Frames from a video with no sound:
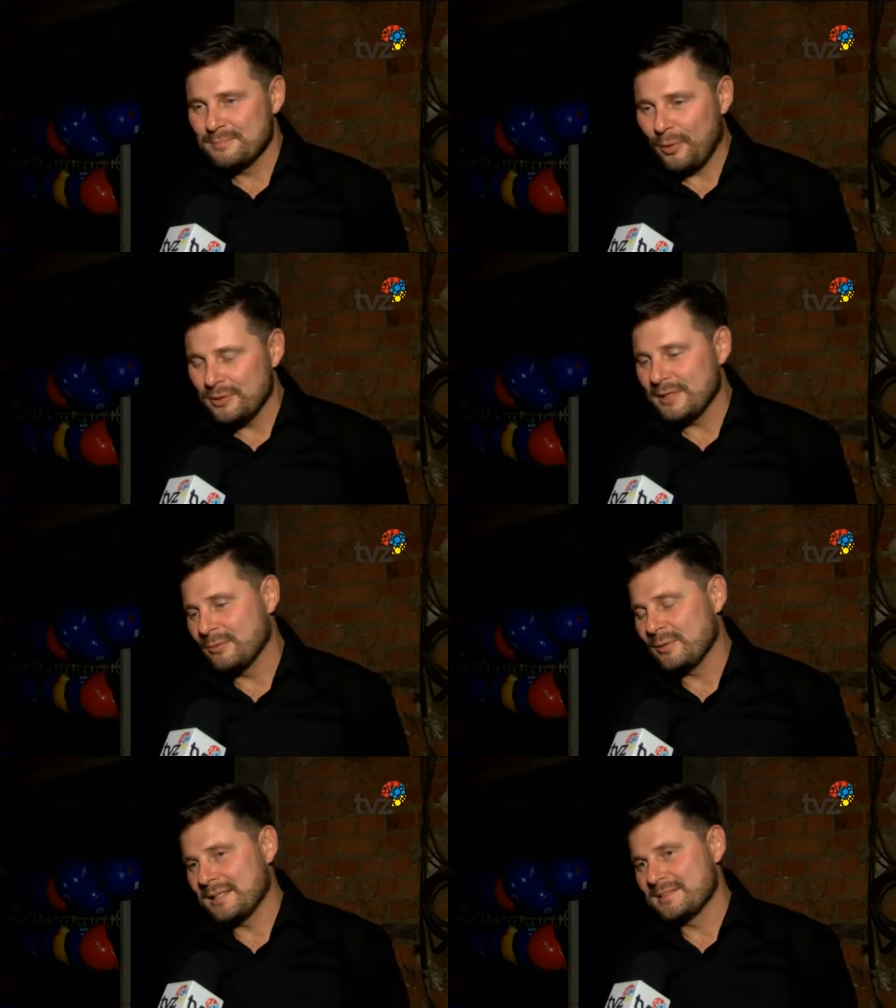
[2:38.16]
po
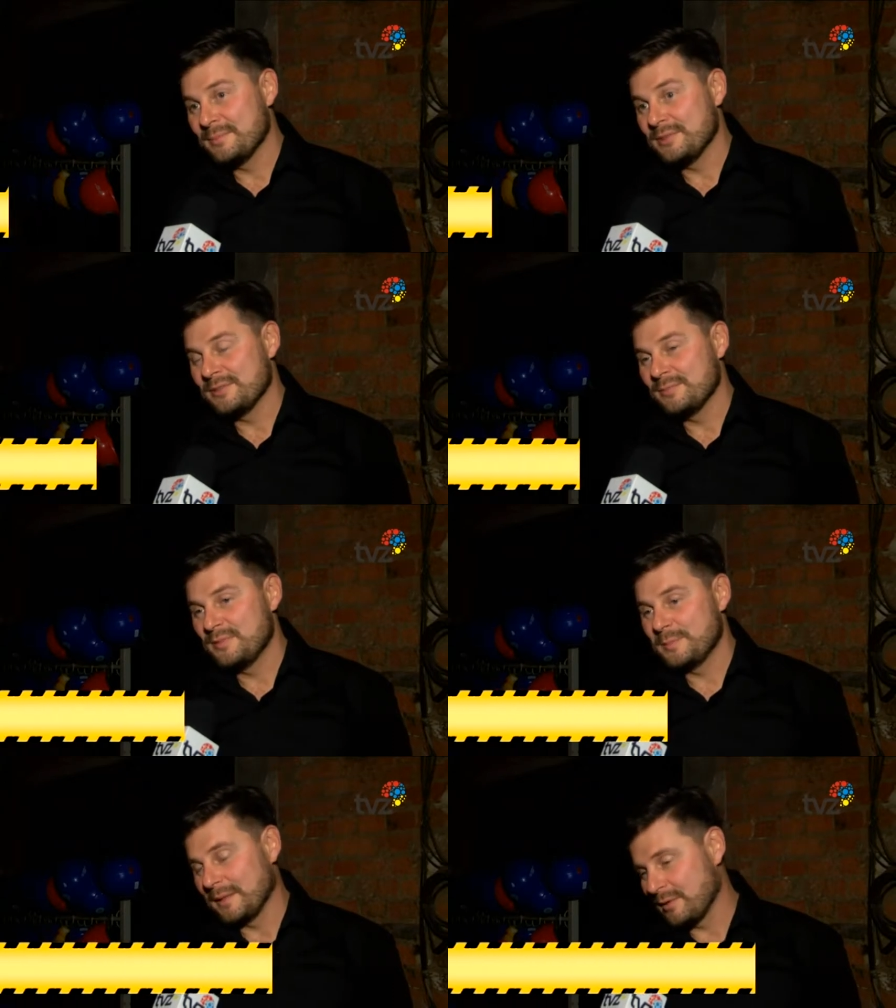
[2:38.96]
inauguracji będzie
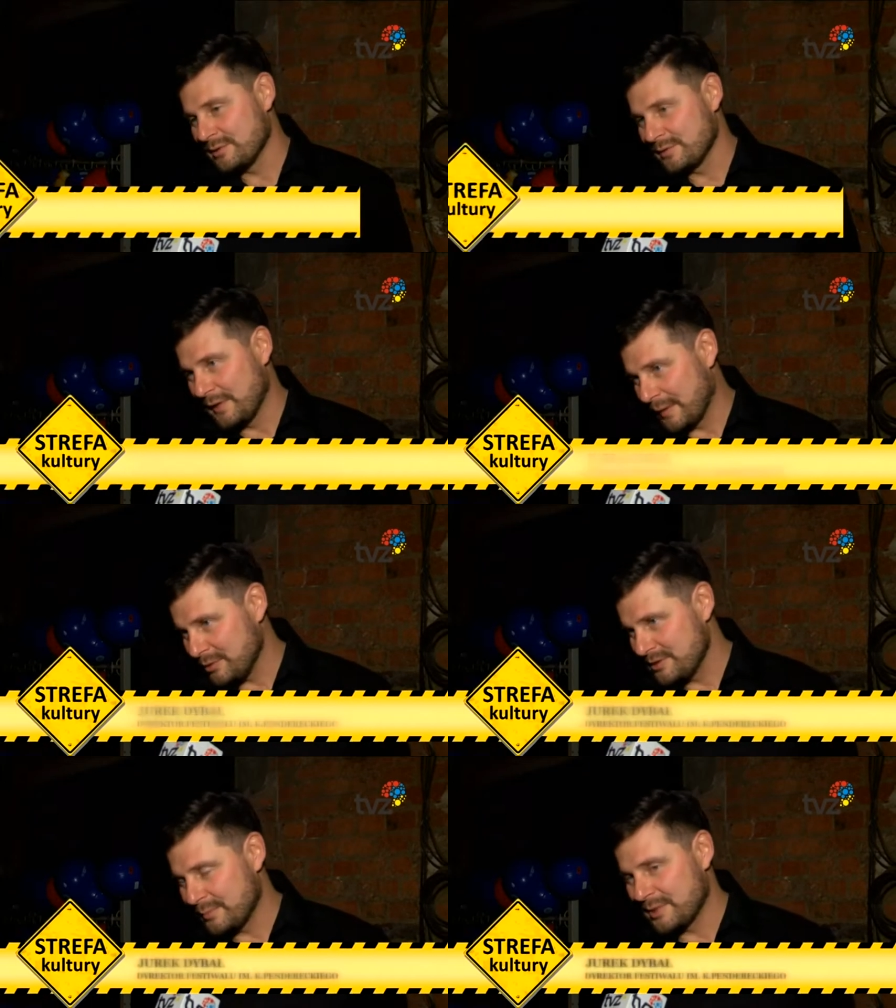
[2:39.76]
wspaniały koncert
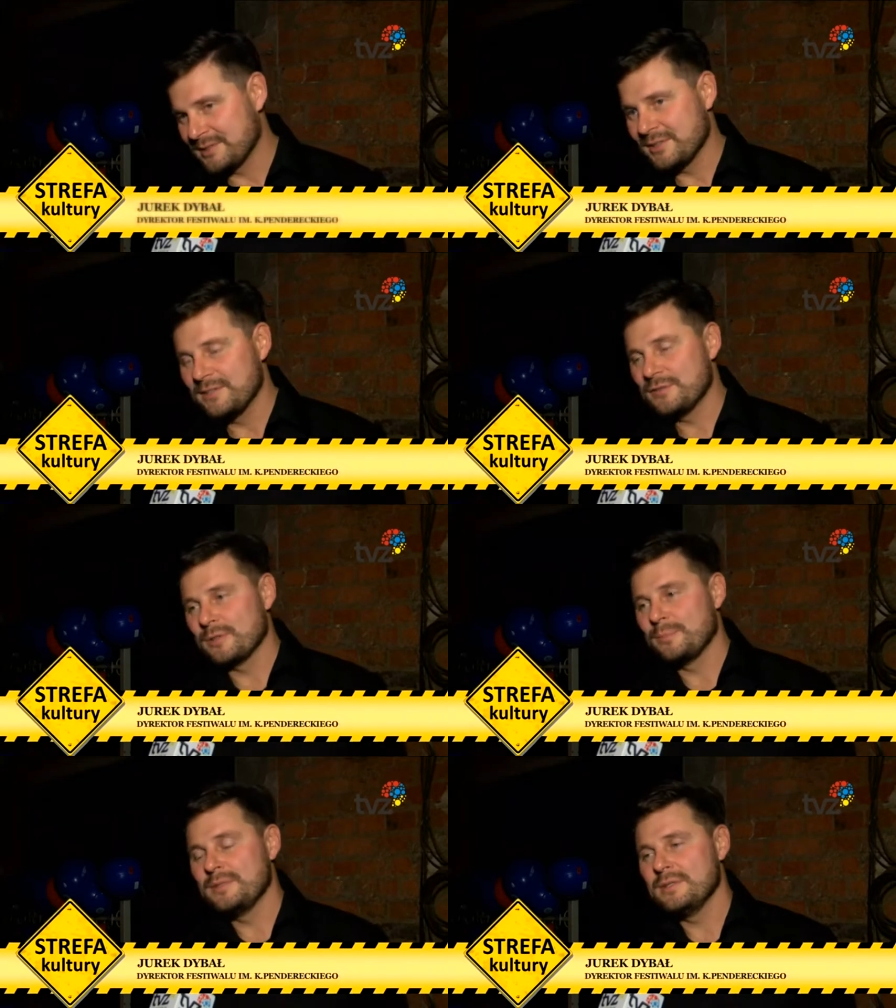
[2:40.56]
Harmonii Zabrzańskiej, gdzie
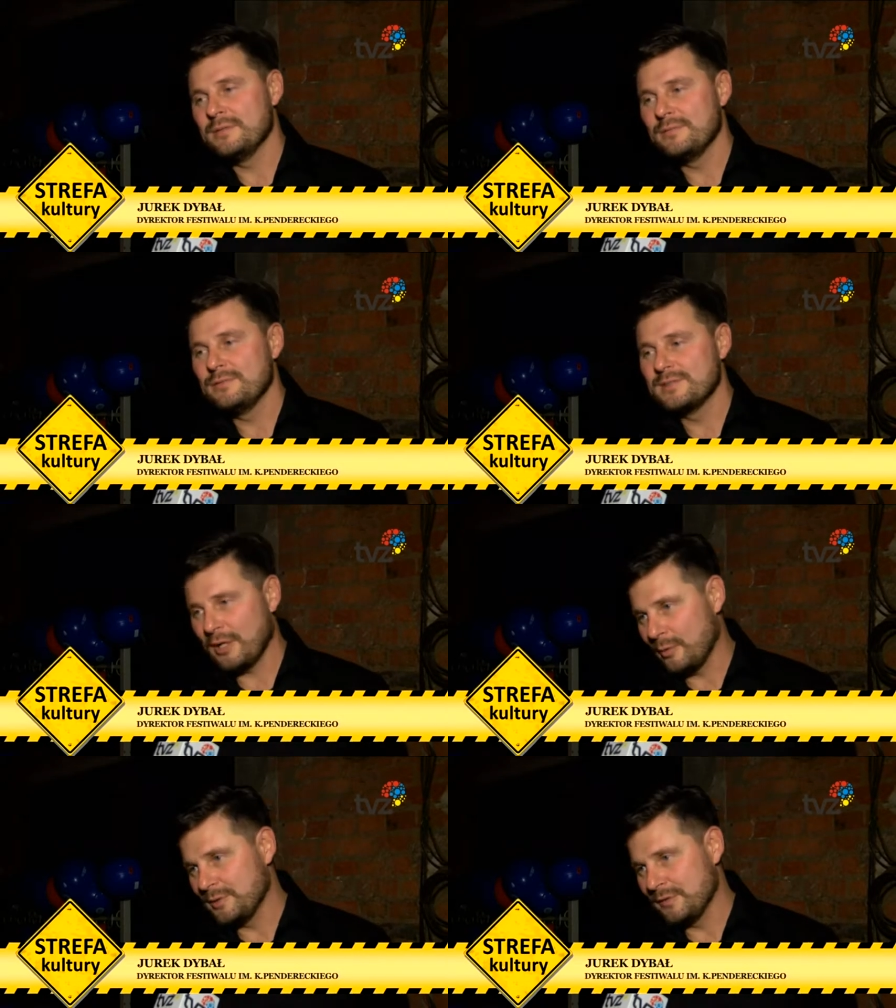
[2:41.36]
wystąpi
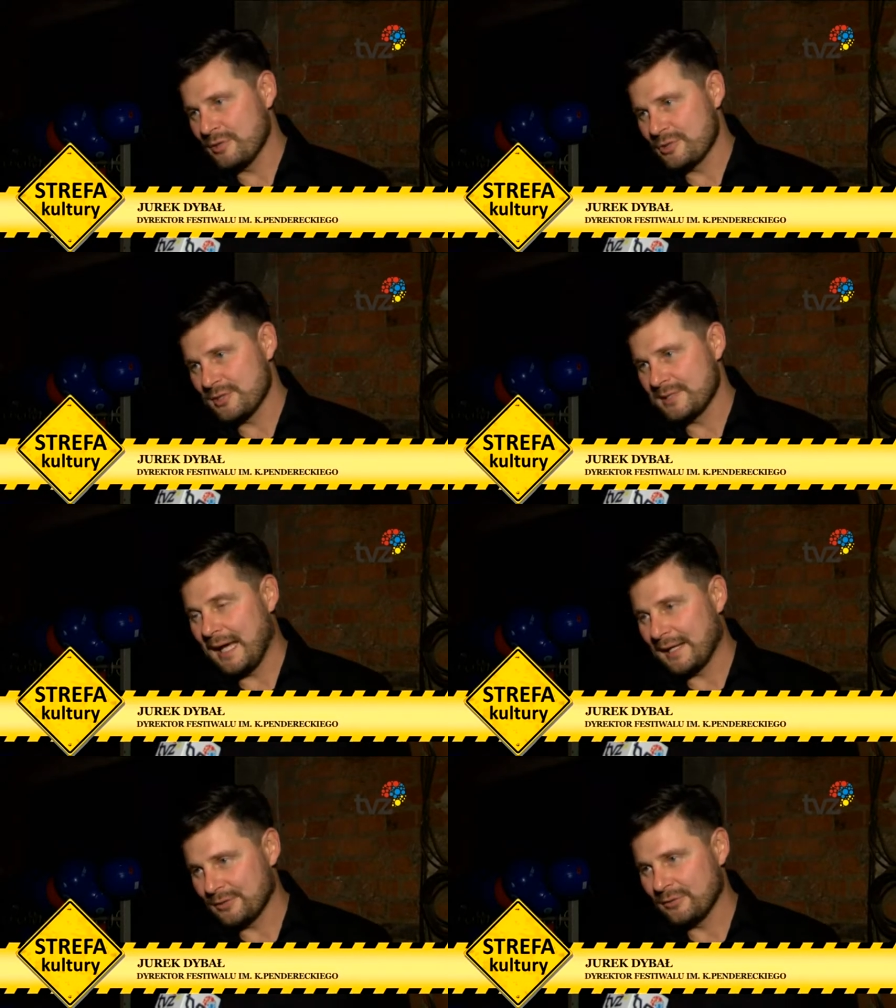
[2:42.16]
znakomity
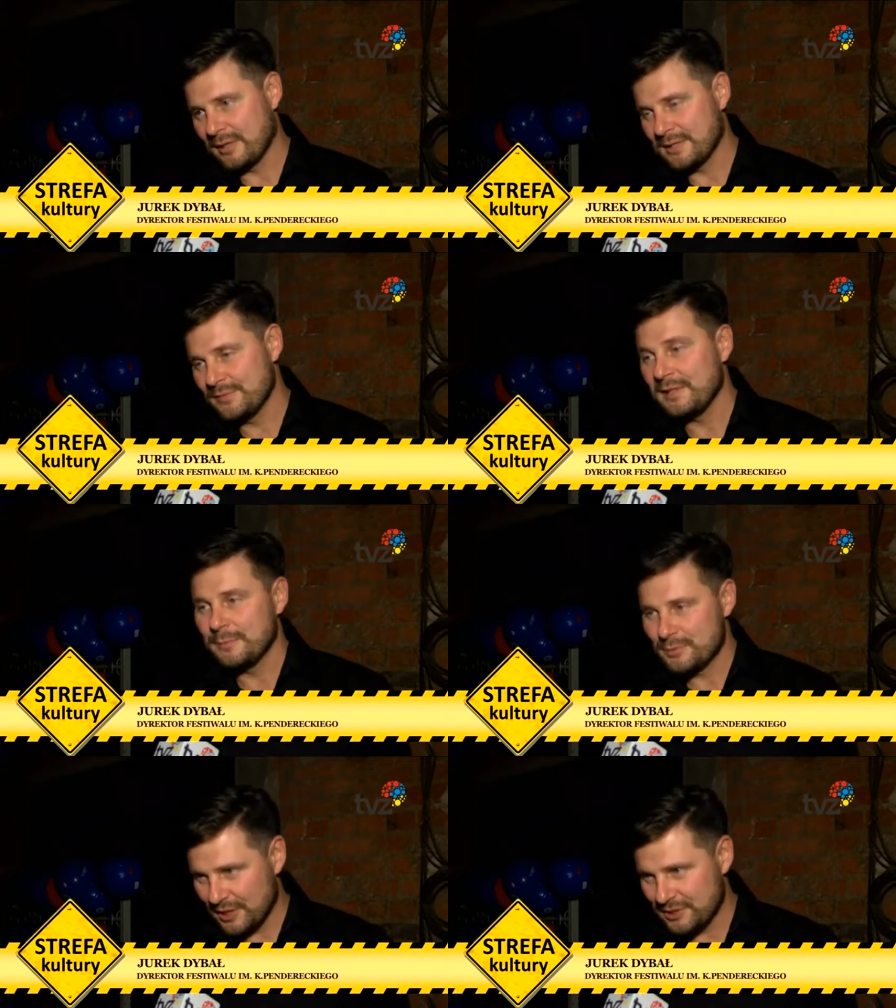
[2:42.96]
wiolonczelista Arton Oraz,
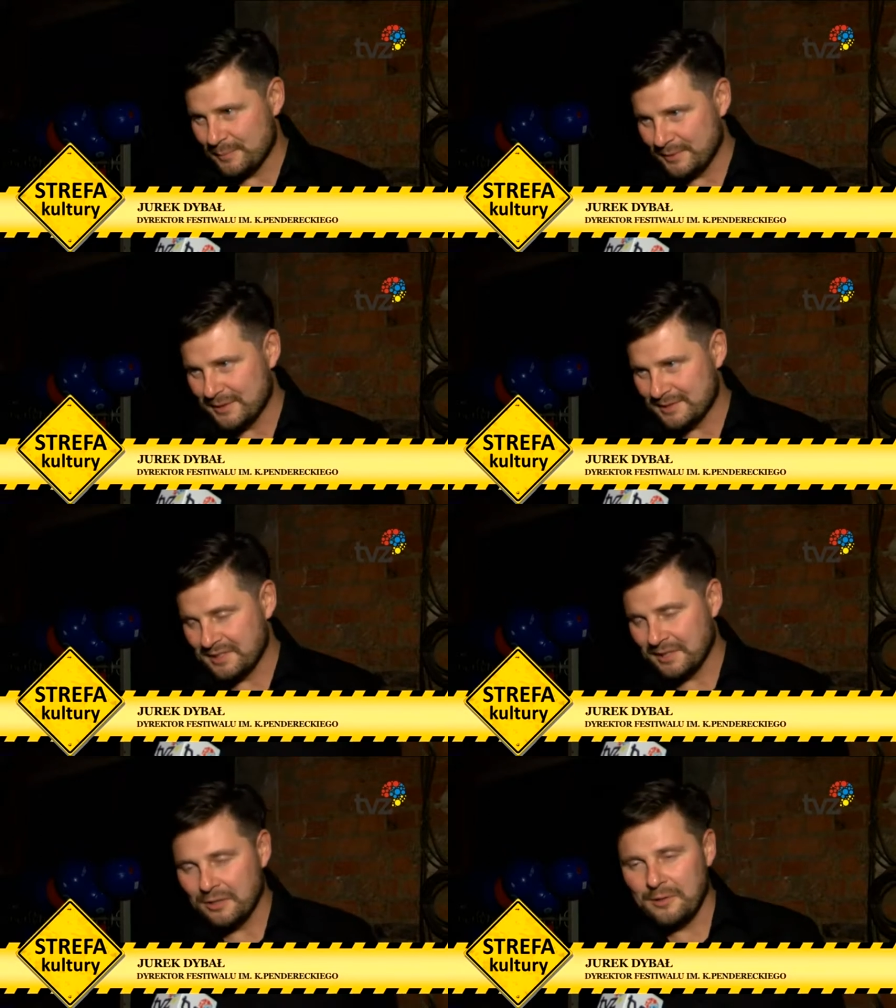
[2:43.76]
wielki przyjaciel
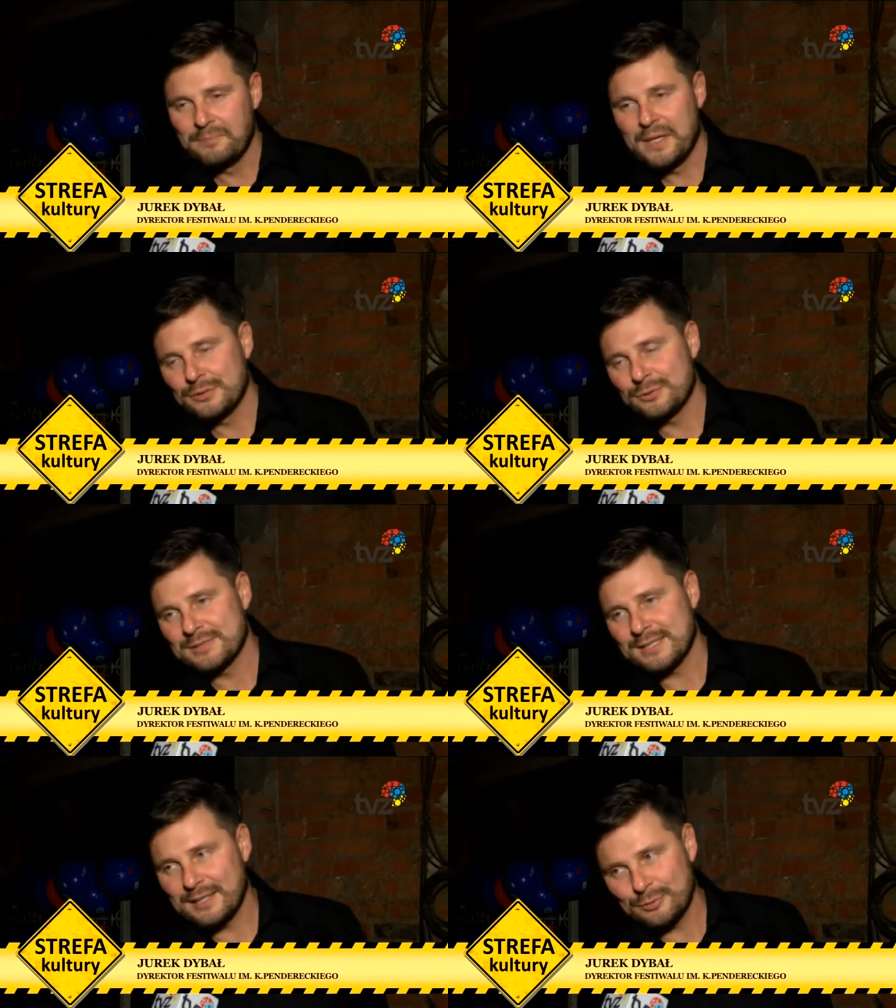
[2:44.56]
Pendereckiego,
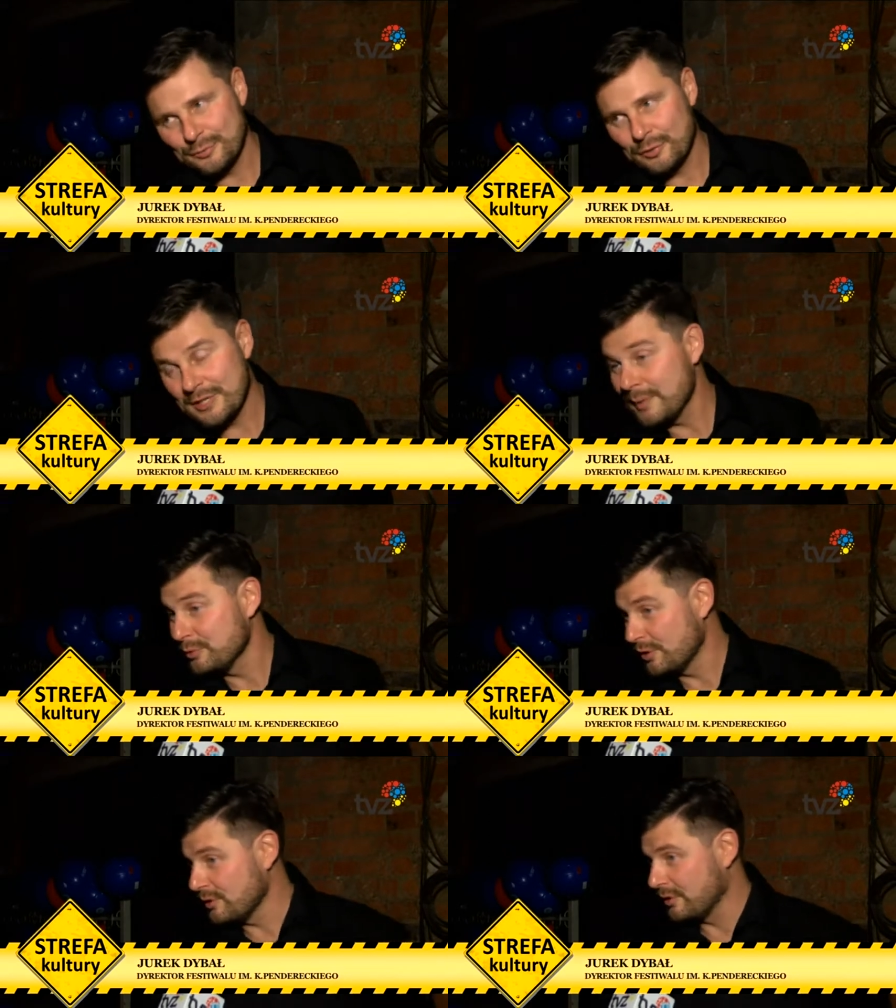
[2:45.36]
który zagrał utwory
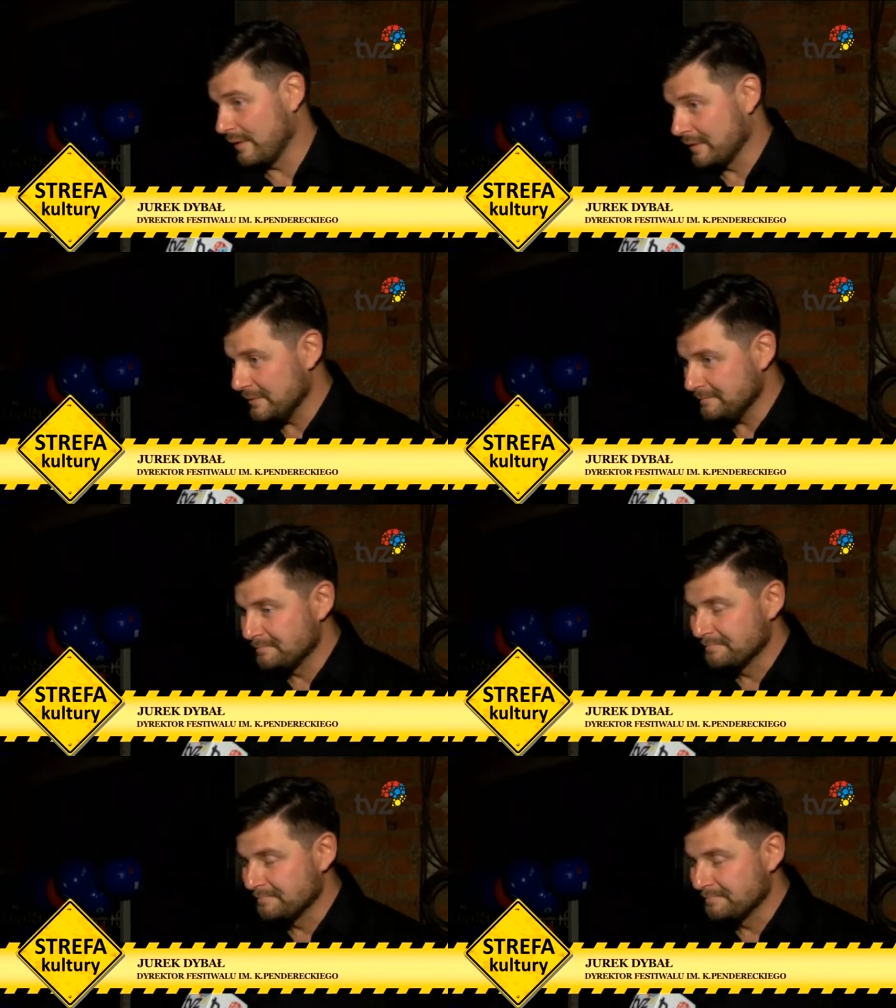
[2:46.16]
jemu dedykowane,